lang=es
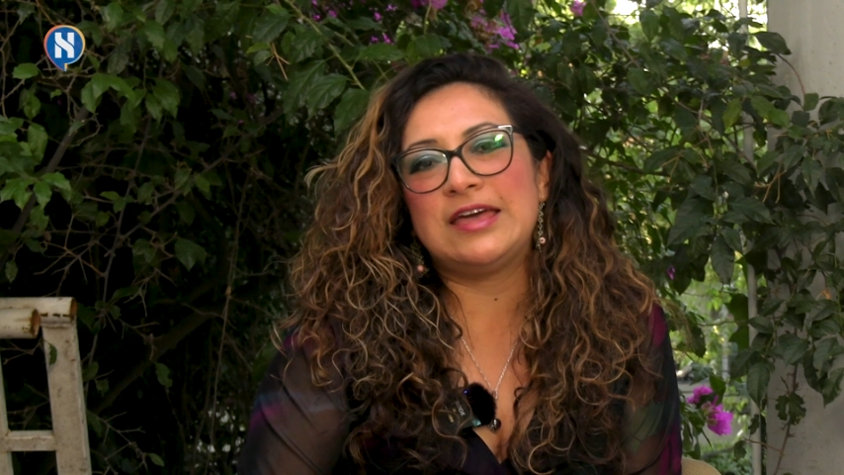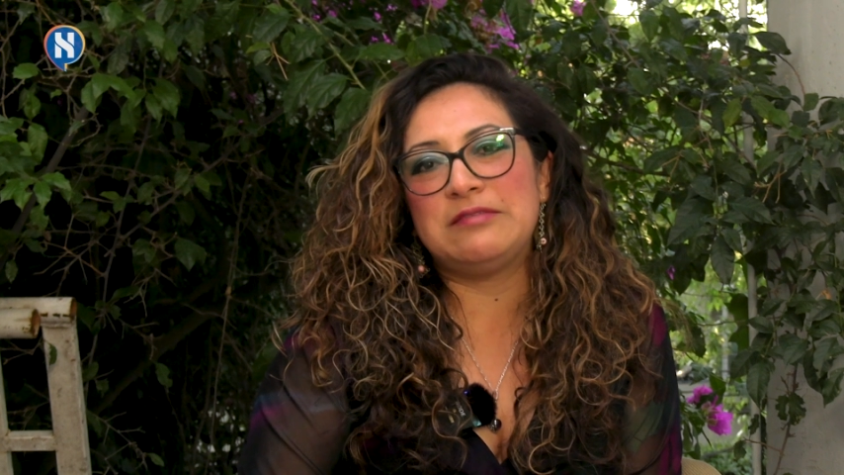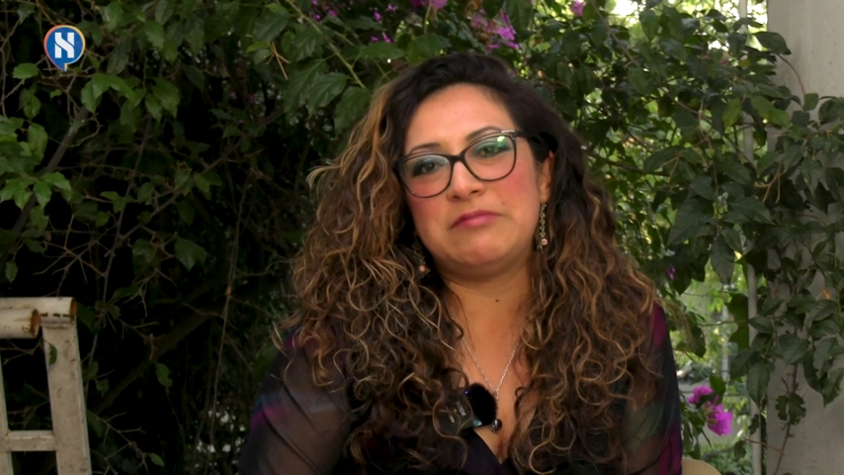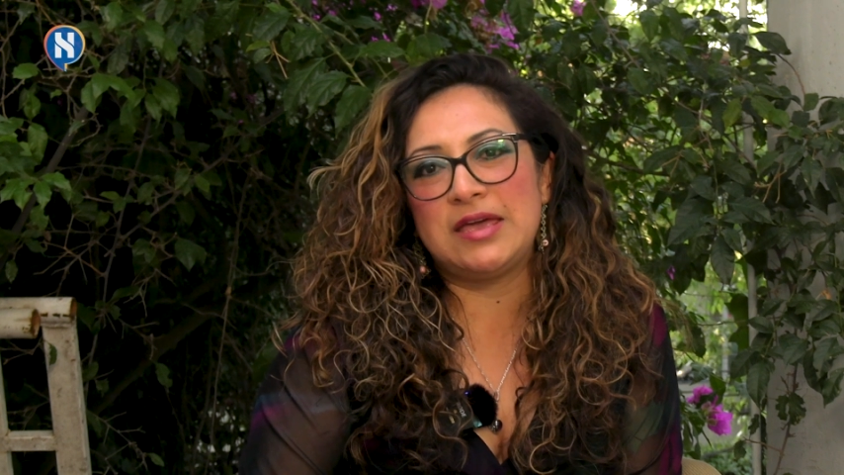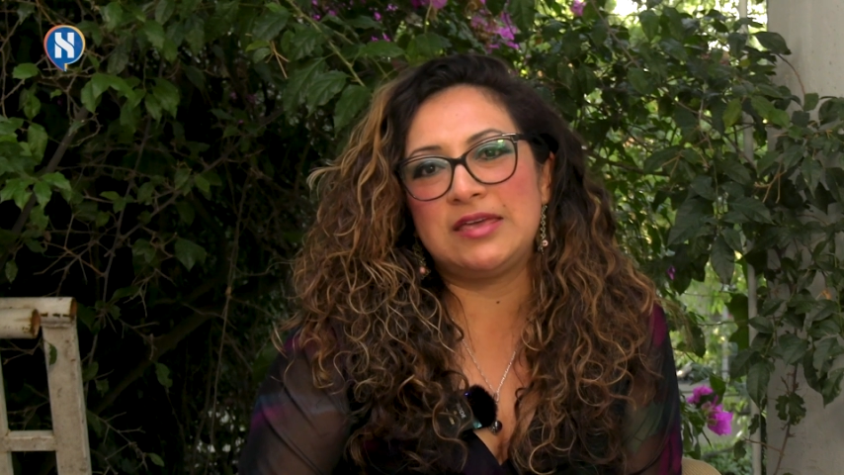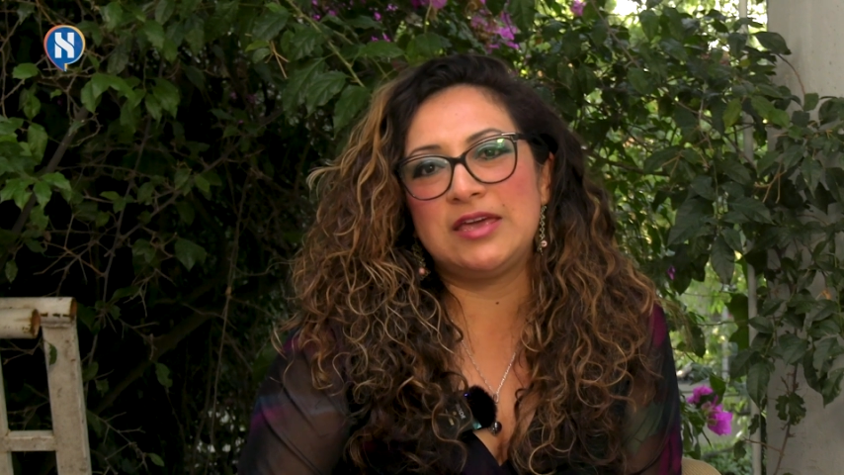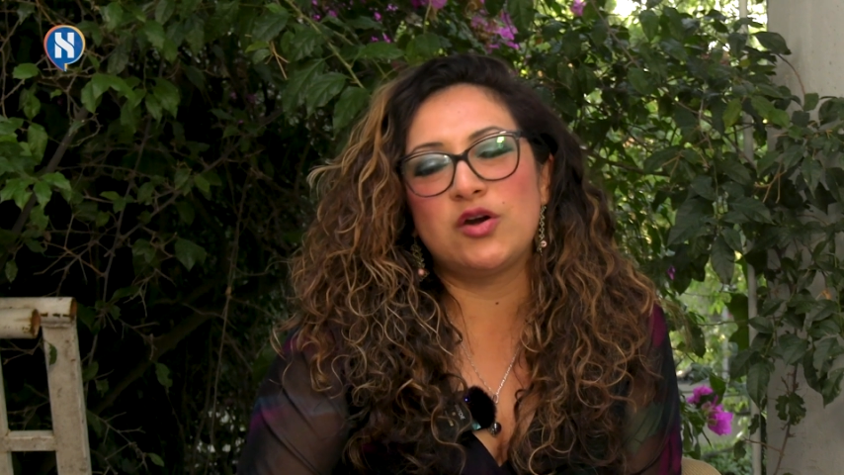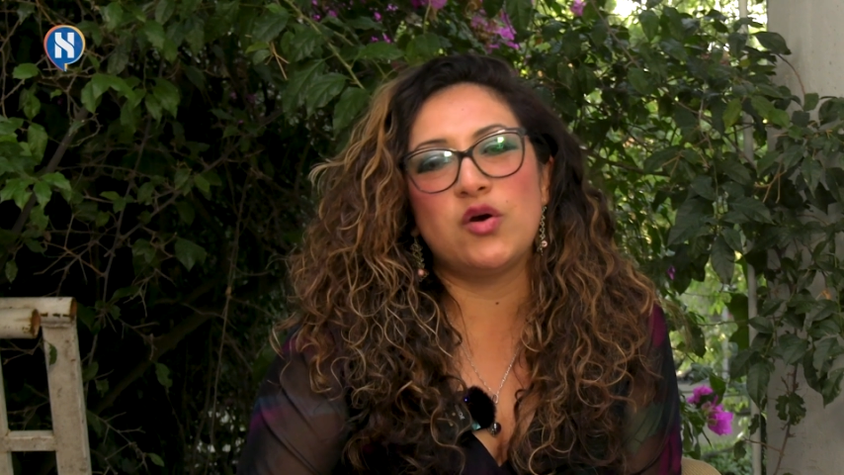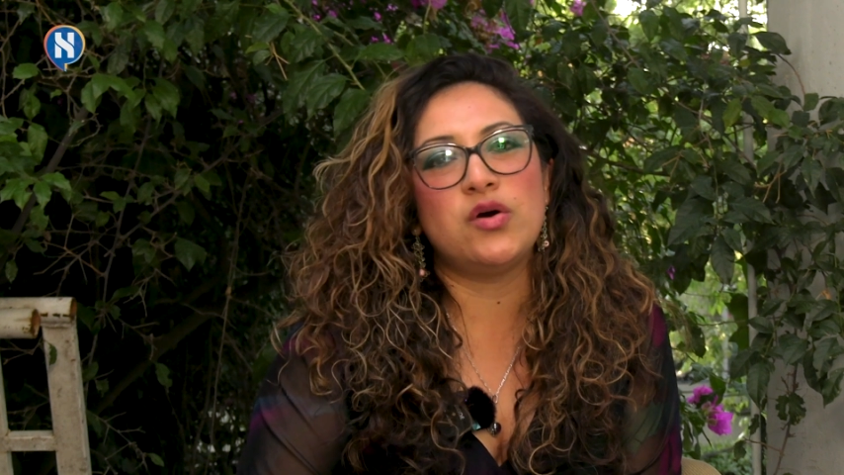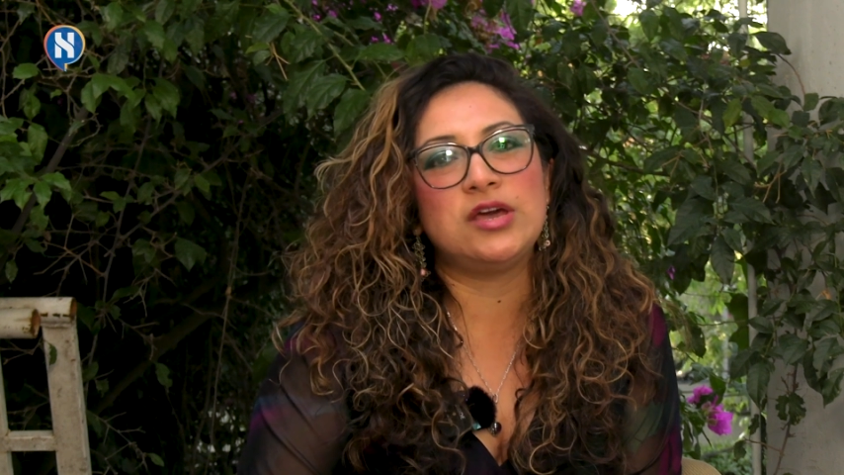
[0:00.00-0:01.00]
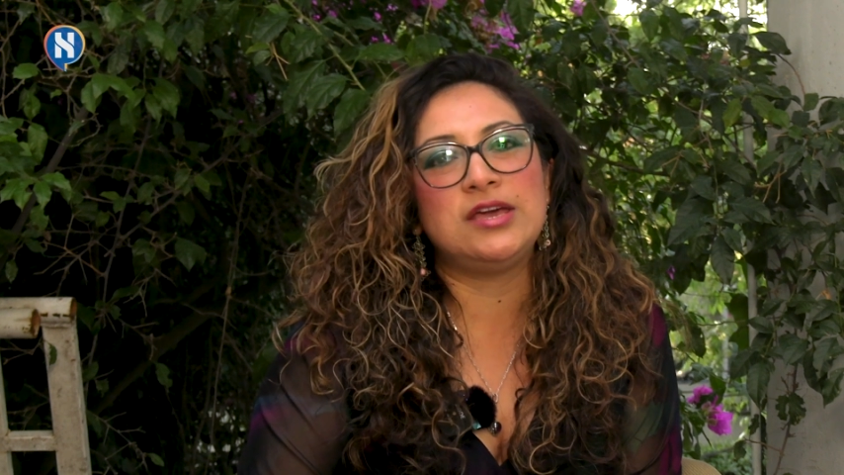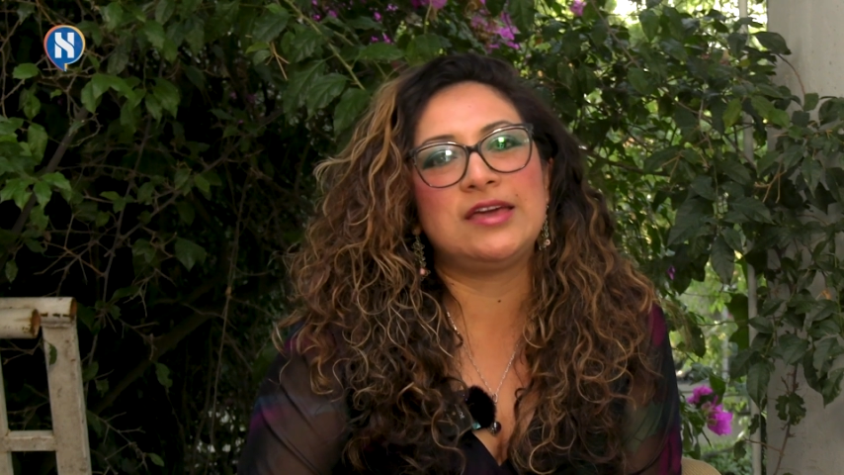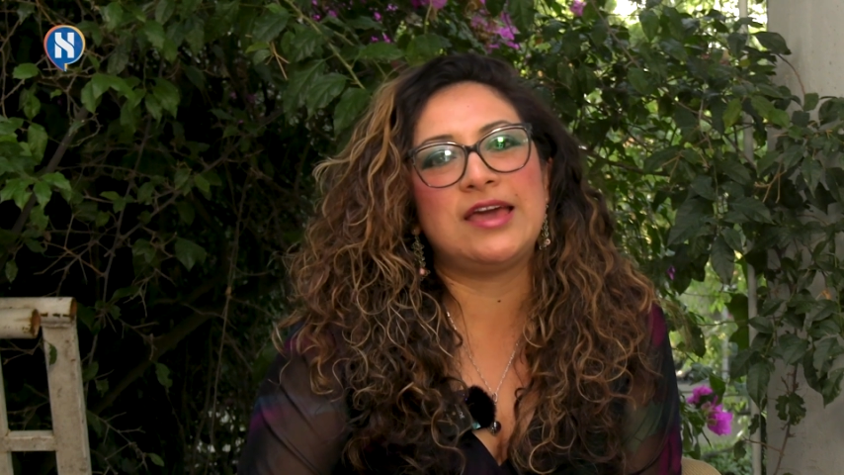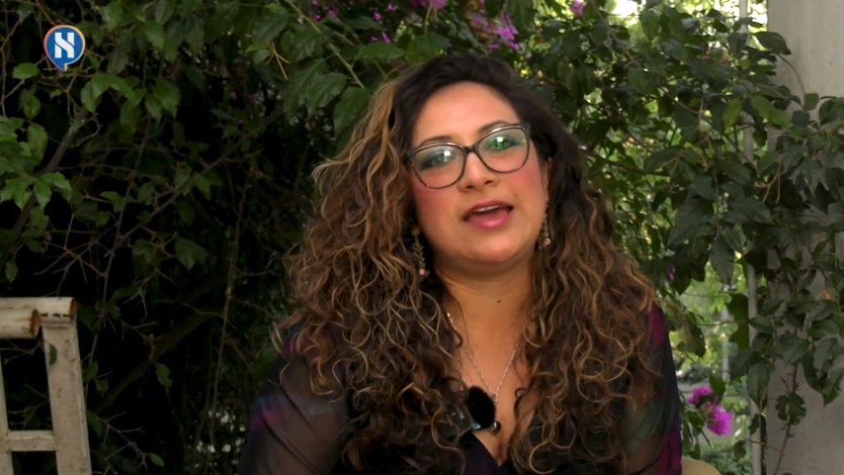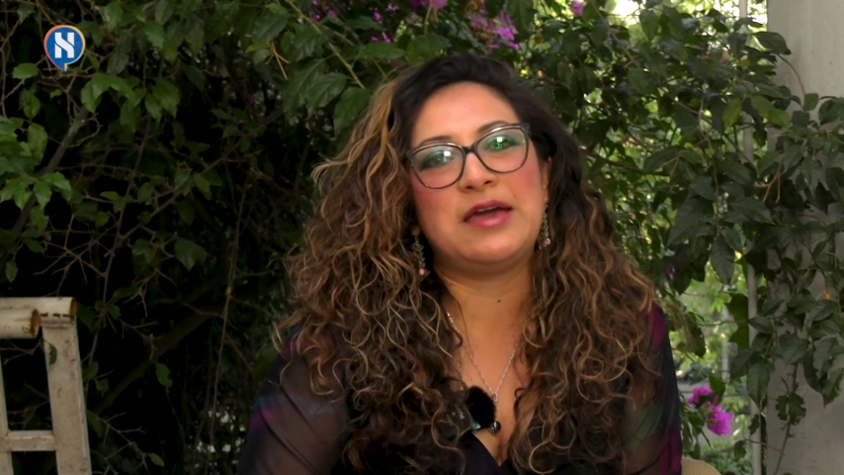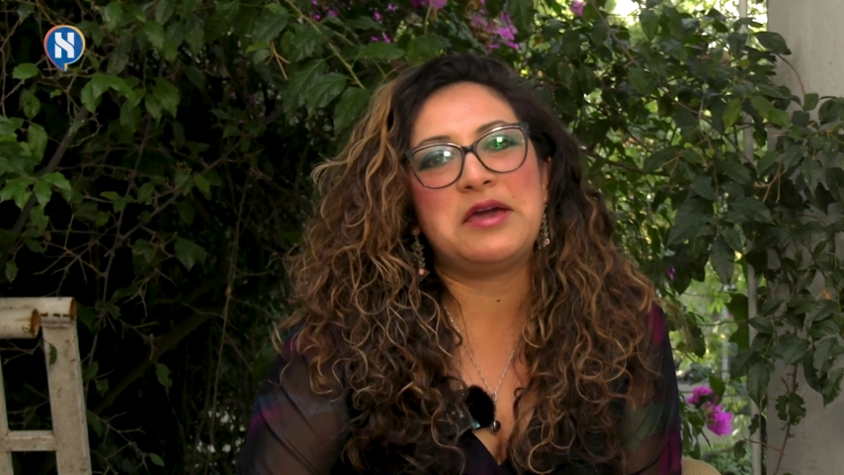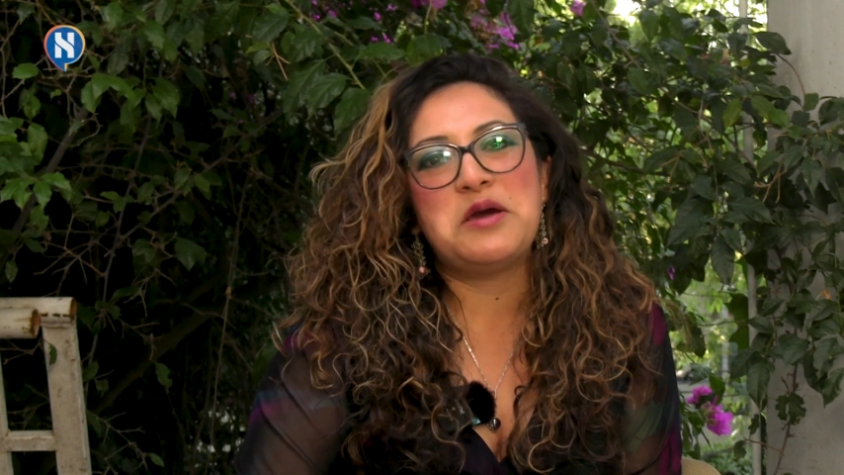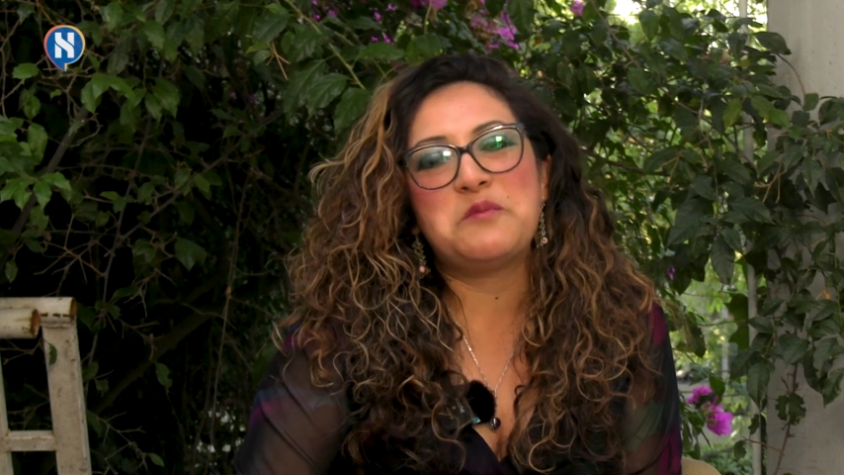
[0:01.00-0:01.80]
en México y que